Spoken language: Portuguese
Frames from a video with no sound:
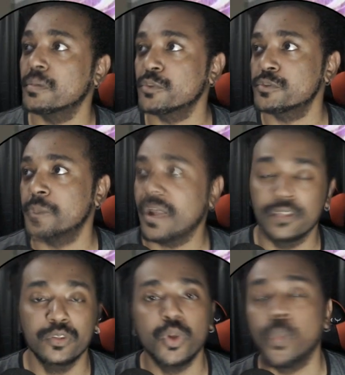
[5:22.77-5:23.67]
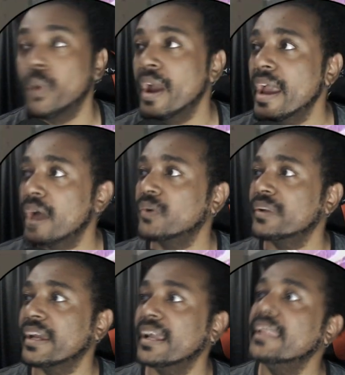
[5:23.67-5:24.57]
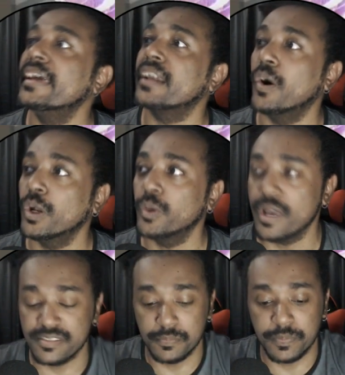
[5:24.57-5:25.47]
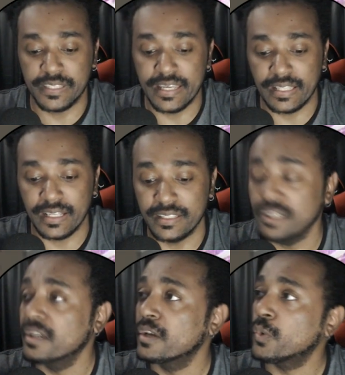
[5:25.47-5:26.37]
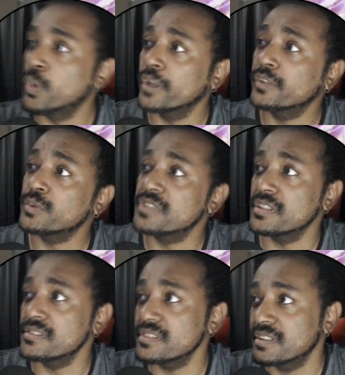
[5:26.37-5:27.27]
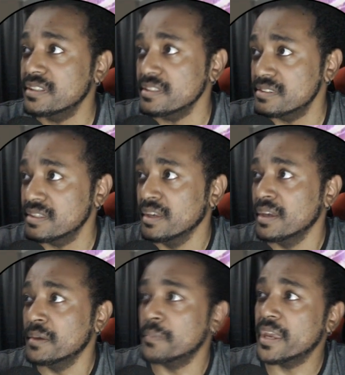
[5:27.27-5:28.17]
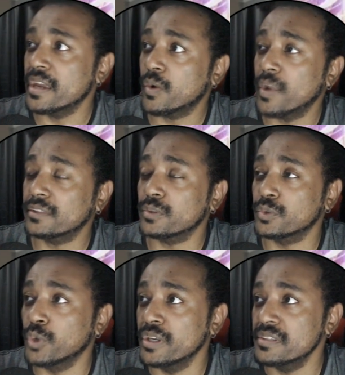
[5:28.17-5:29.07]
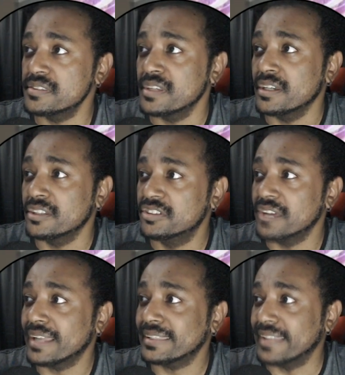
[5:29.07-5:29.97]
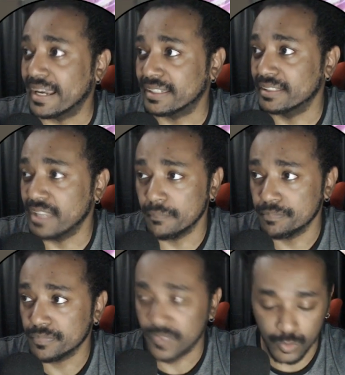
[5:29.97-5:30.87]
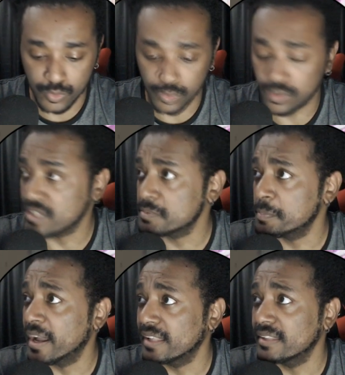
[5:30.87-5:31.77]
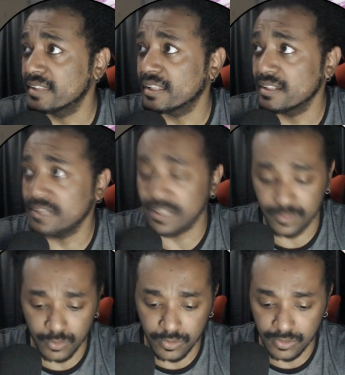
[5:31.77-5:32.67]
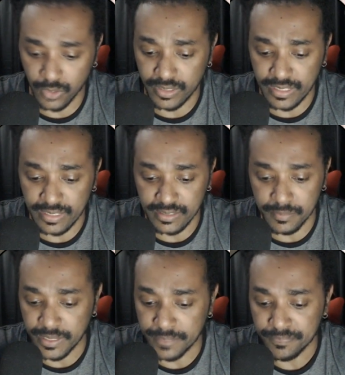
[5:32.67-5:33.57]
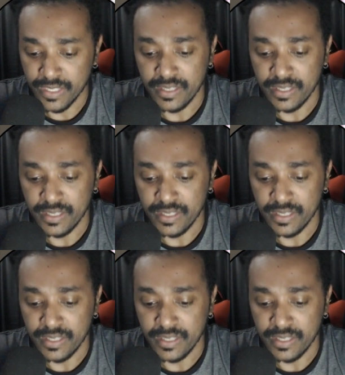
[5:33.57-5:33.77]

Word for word: nós vamos para Noel, né, galera? Olha o SP dela ali com 815, 642 de ataque, né? Os outras paradas dela ali tá tudo ok também.